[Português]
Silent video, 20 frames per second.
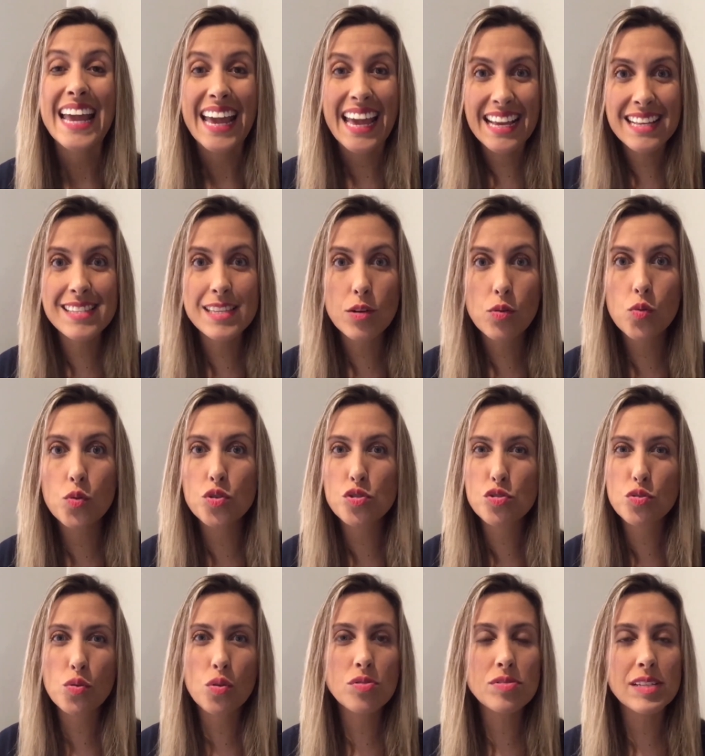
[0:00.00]
Esse
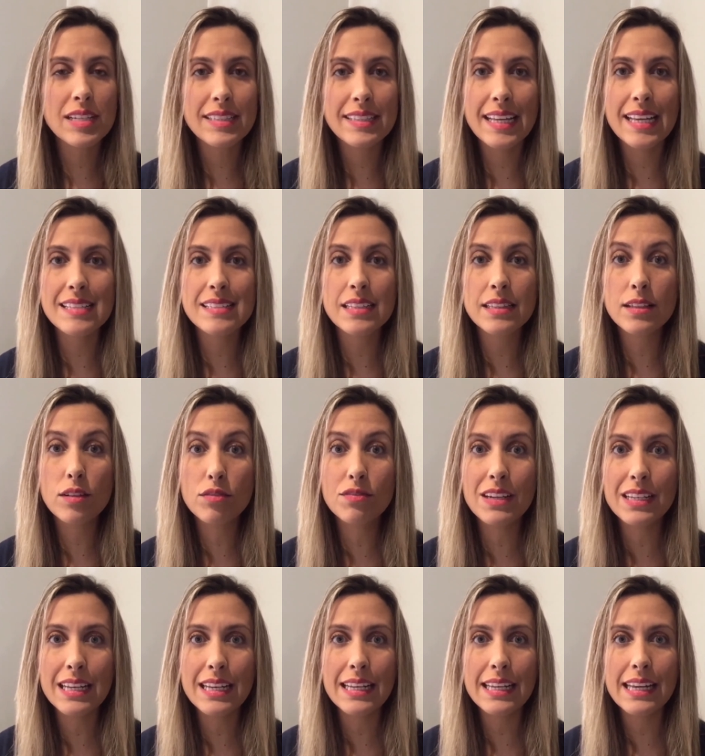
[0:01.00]
curso com certeza não
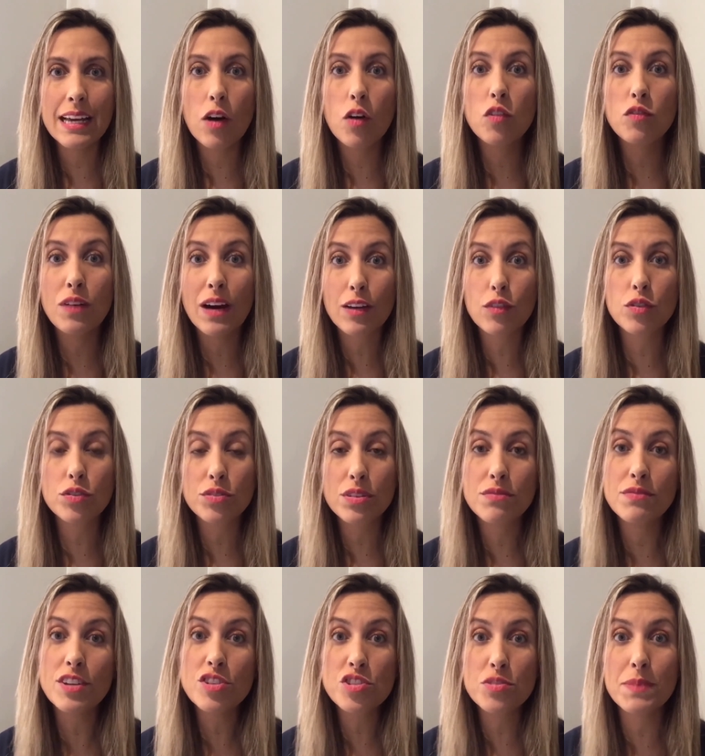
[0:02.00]
valeria o valor do
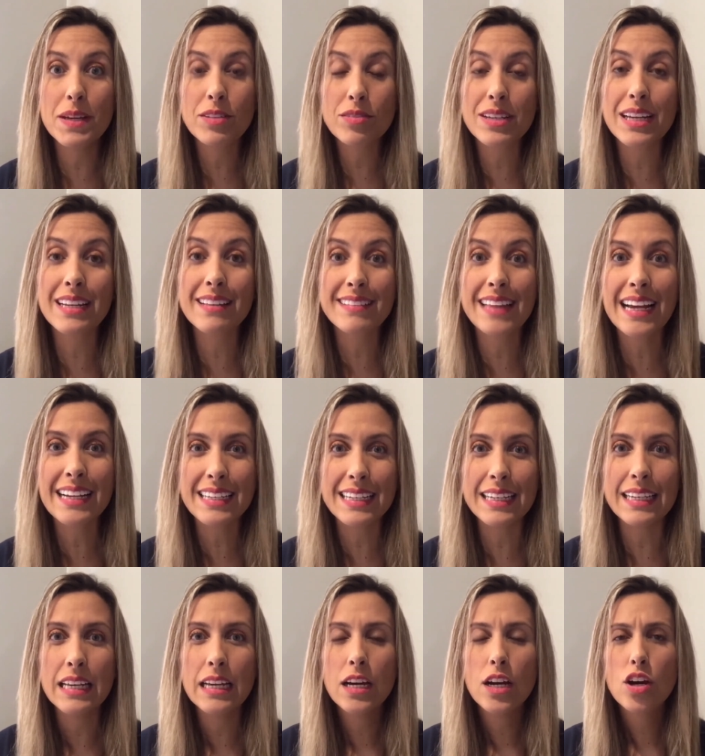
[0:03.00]
investimento que ele está
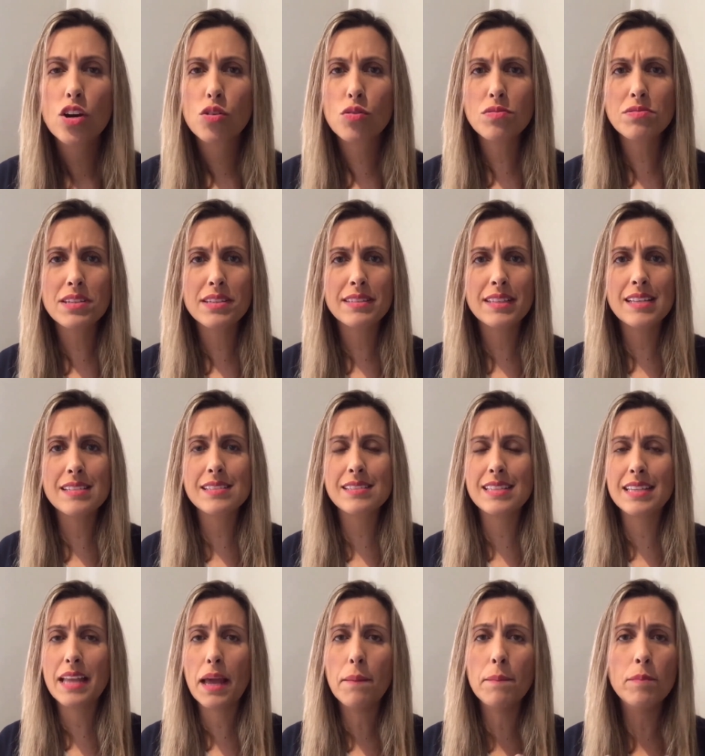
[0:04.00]
aqui. Com certeza
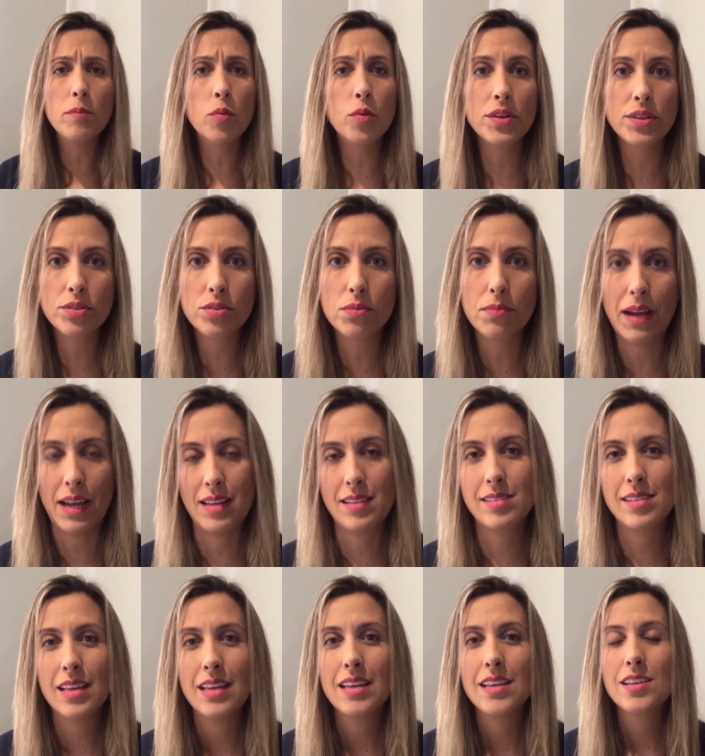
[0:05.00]
seria muito mais.
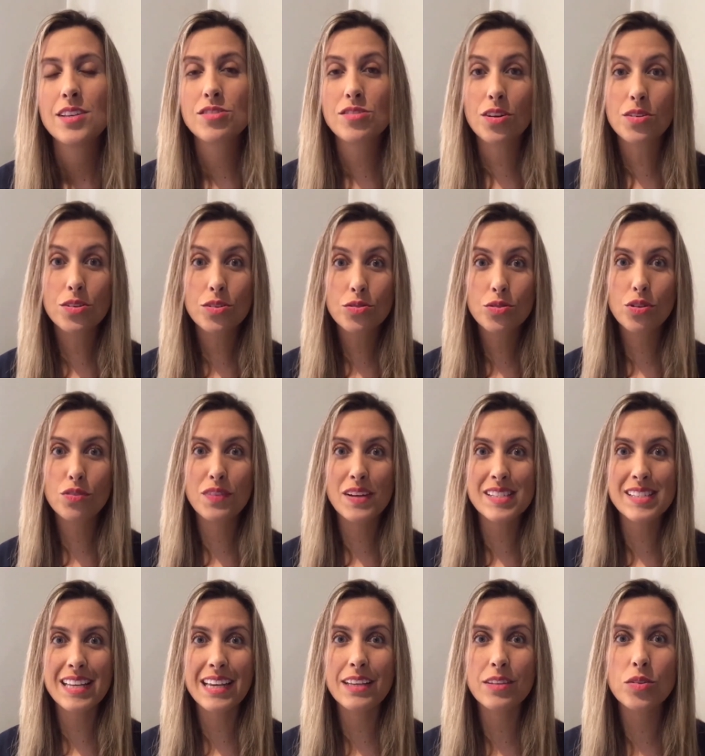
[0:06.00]
Só que eu tô
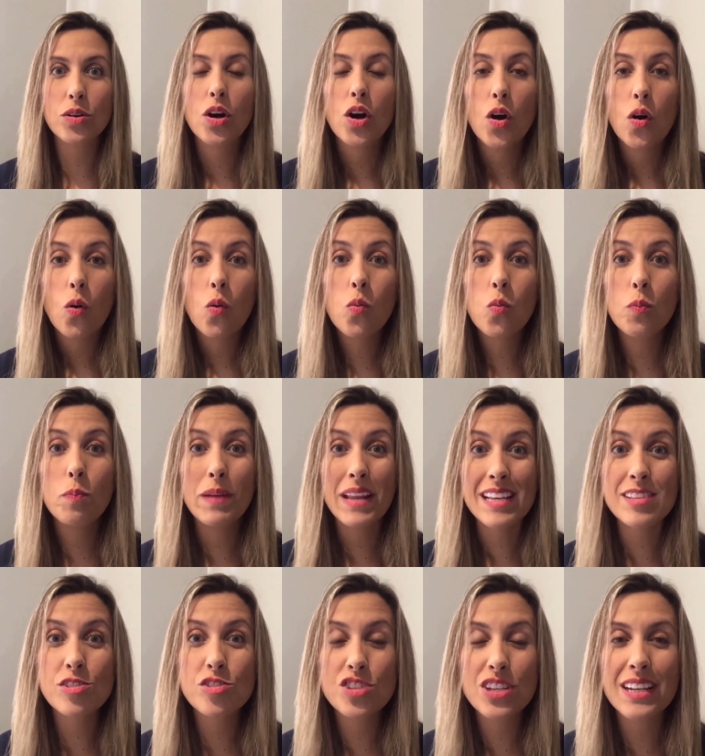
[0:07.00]
fazendo um
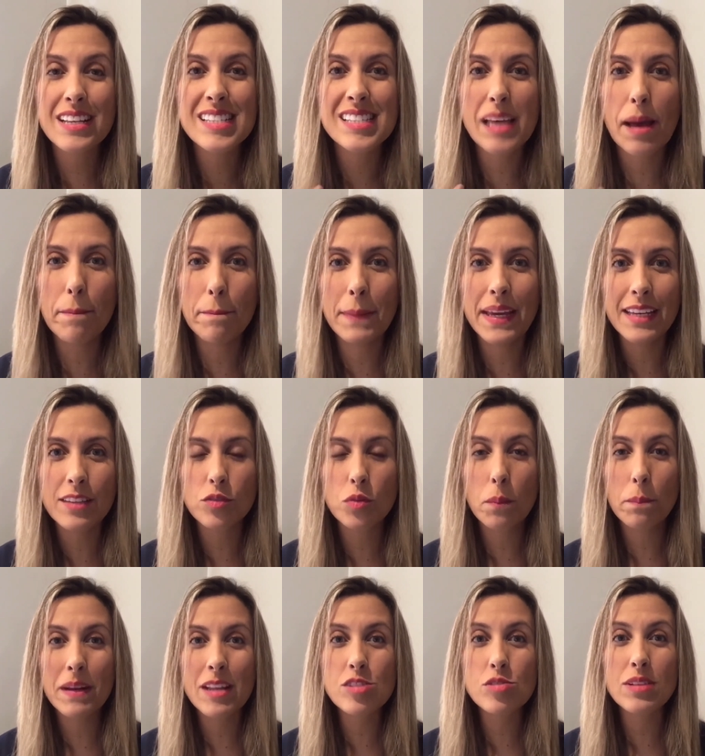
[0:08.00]
preço de lançamento,
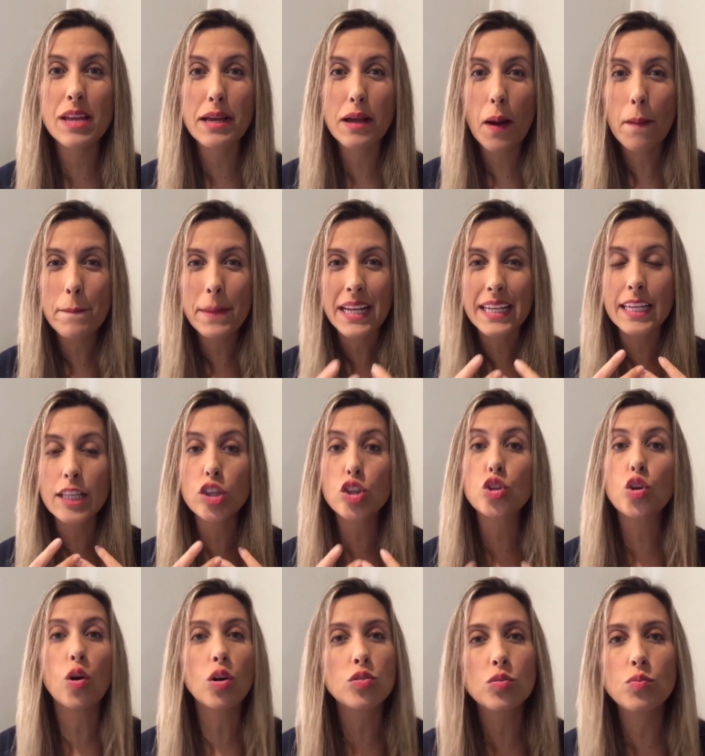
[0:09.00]
um preço legal para que
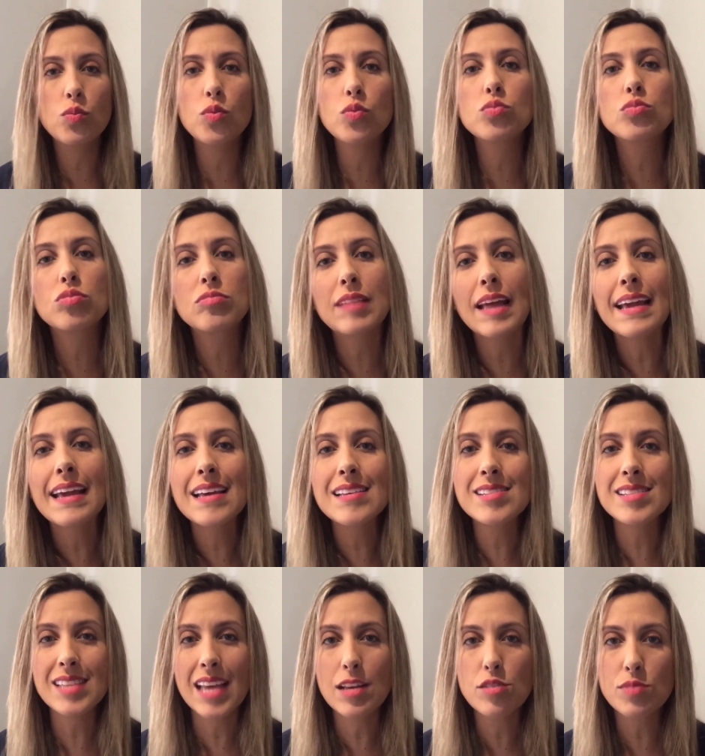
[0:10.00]
todo mundo tenha
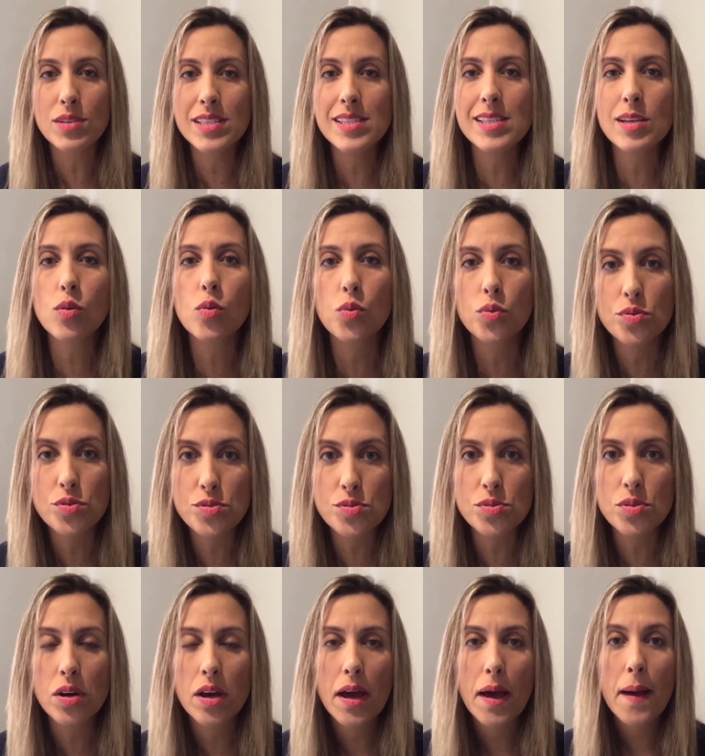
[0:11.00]
acesso a esse
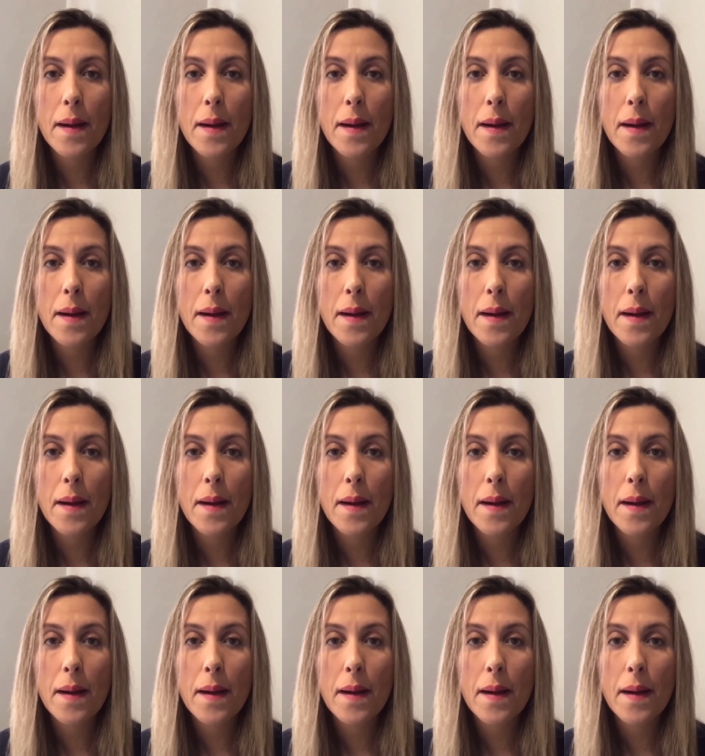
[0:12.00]
curso,